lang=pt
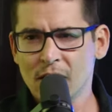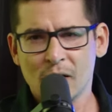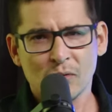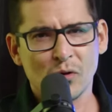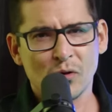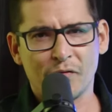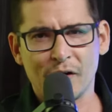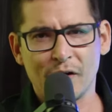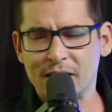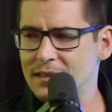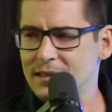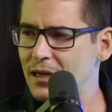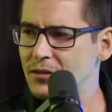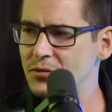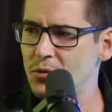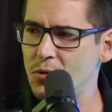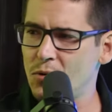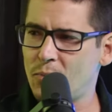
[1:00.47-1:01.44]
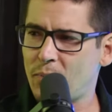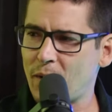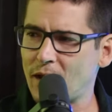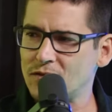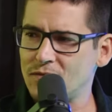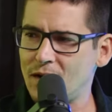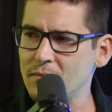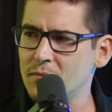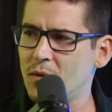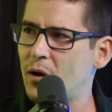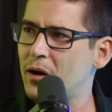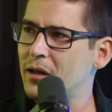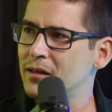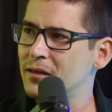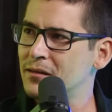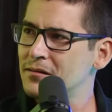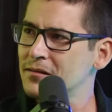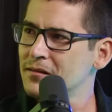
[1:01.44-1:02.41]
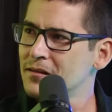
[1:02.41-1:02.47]
sua felicidade de longo prazo vai embora,
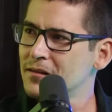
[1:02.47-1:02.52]
né?